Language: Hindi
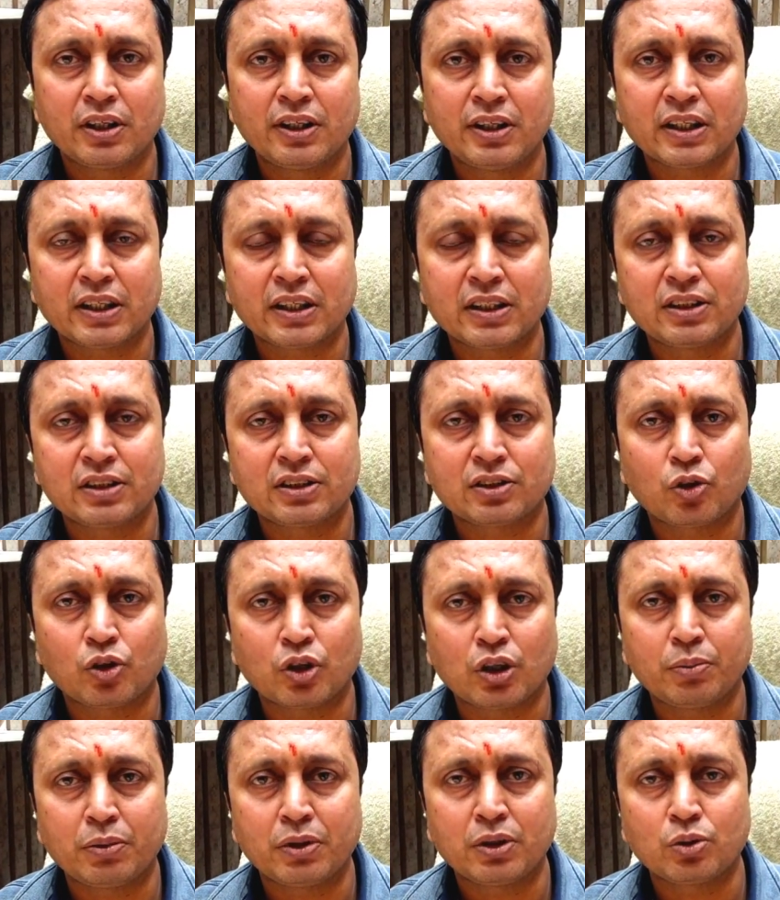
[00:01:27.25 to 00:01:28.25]
इंडिया के जिस
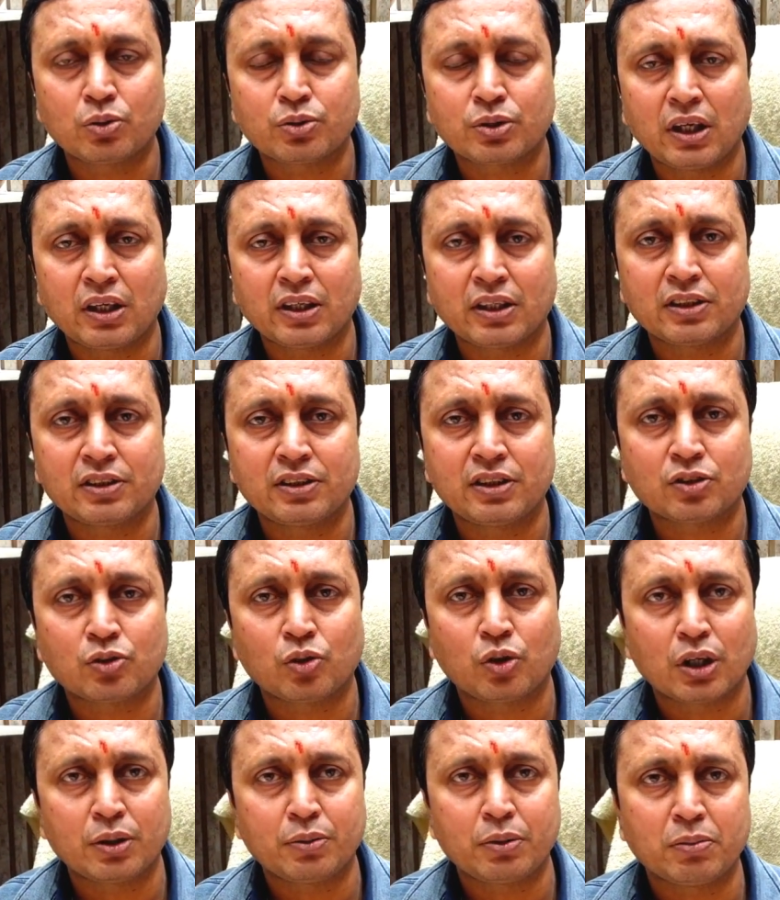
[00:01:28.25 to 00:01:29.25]
कोने में हिंदुस्तान के जिस
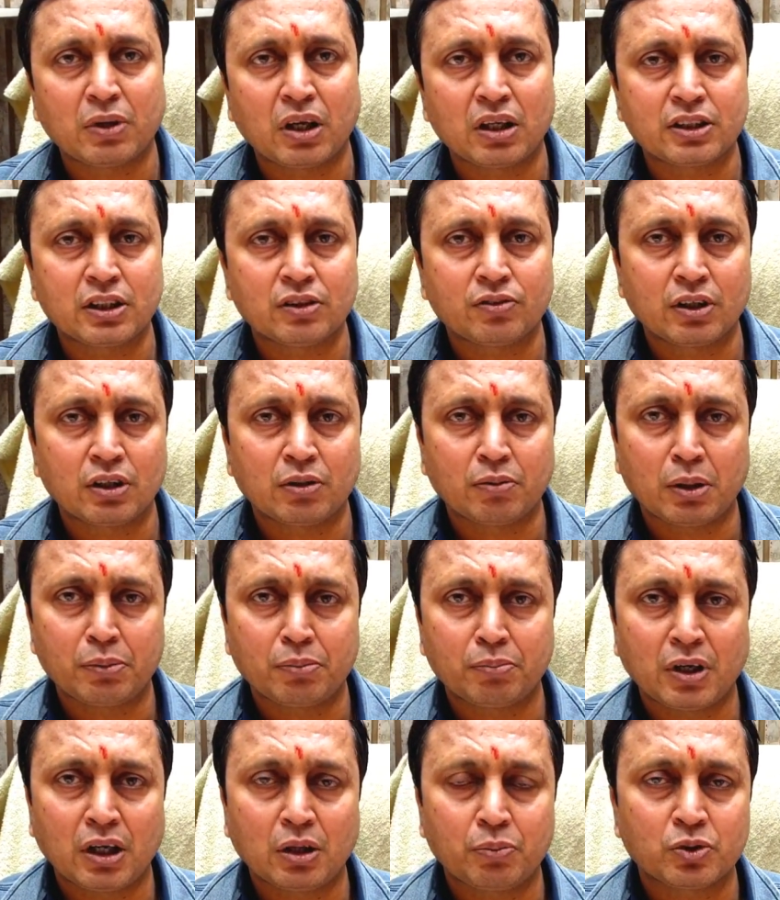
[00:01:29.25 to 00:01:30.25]
कोने भी माल चाहिए वहीं
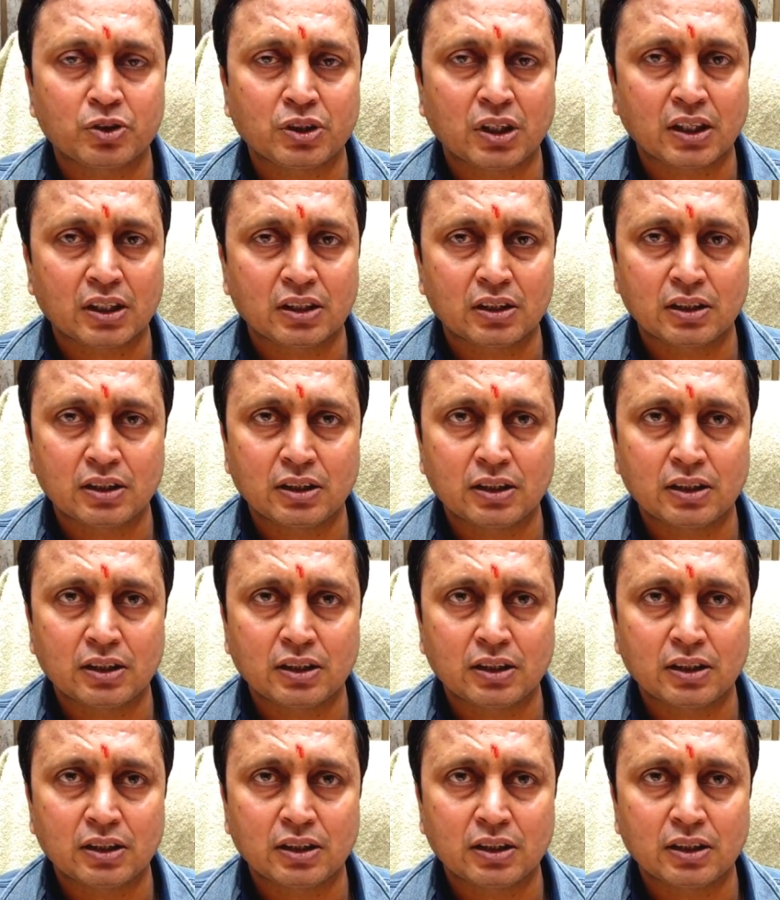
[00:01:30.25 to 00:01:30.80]
हम माल पहुँचा के